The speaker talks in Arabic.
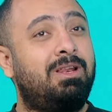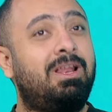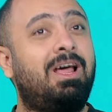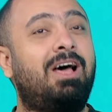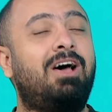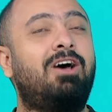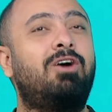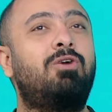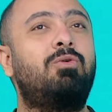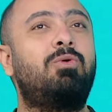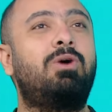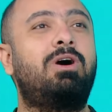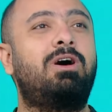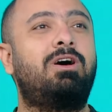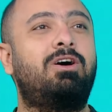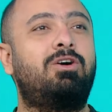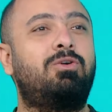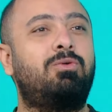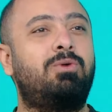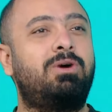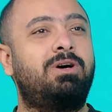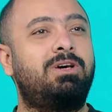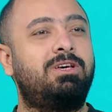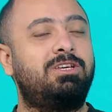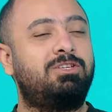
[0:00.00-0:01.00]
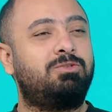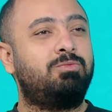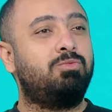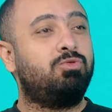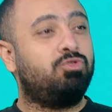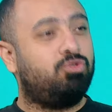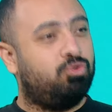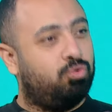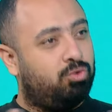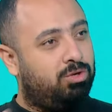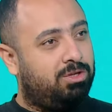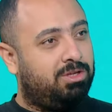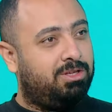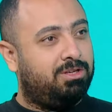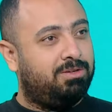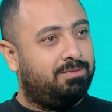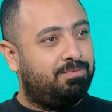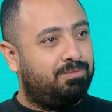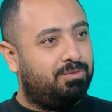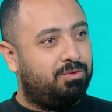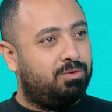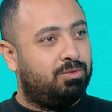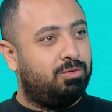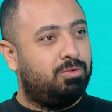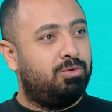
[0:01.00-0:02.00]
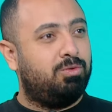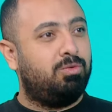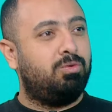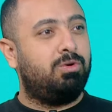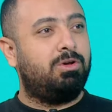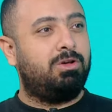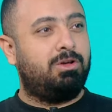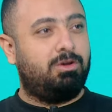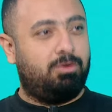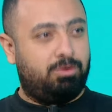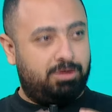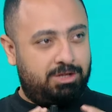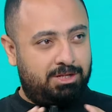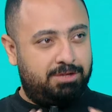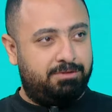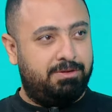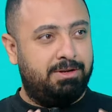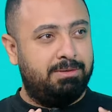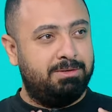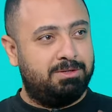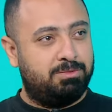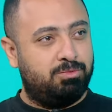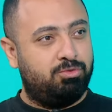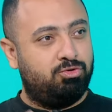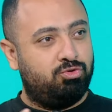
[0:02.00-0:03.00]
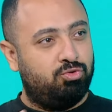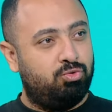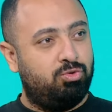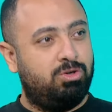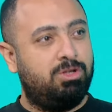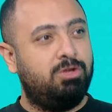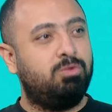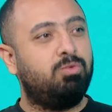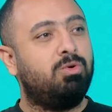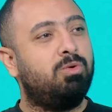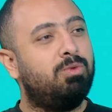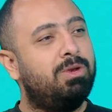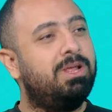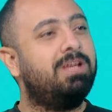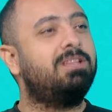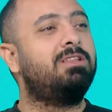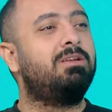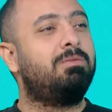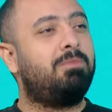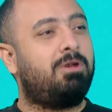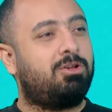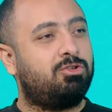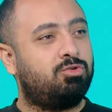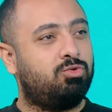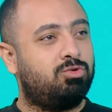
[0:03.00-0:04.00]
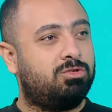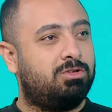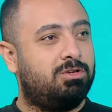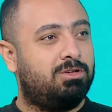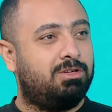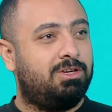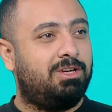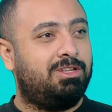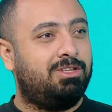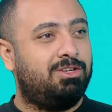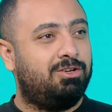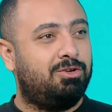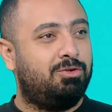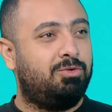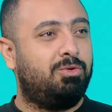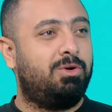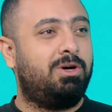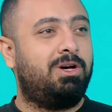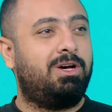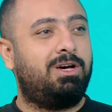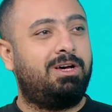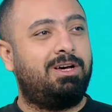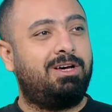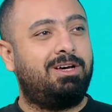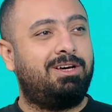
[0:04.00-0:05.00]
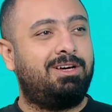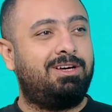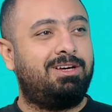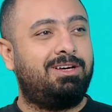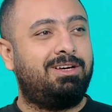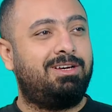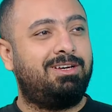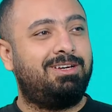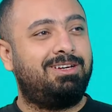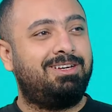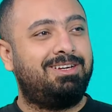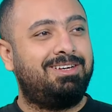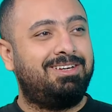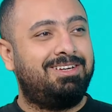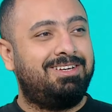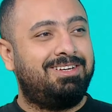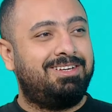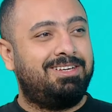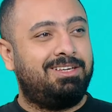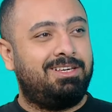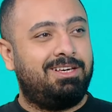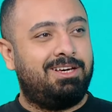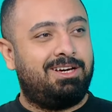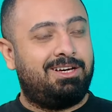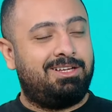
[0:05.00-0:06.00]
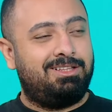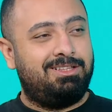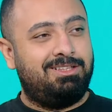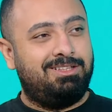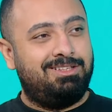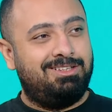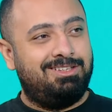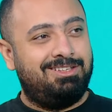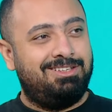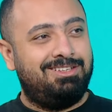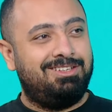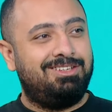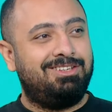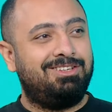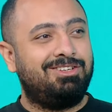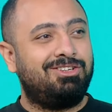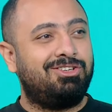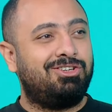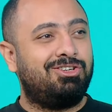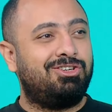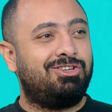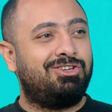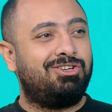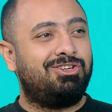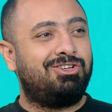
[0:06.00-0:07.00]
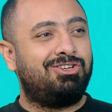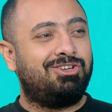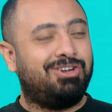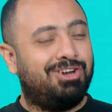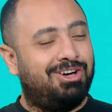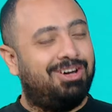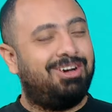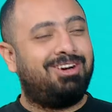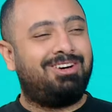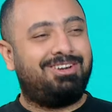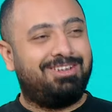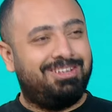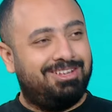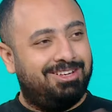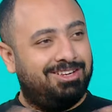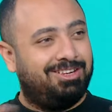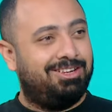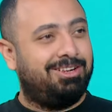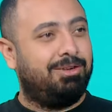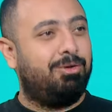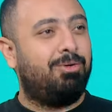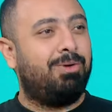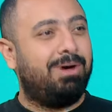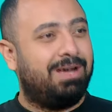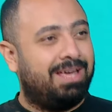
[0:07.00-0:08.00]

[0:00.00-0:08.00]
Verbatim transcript: لا هو هو اسمه جوري اوكي هو الفيلم اسمه جوري وولاد المحظوظة يعني هو يعني الاثنين مع بعض اه يلا اللي هو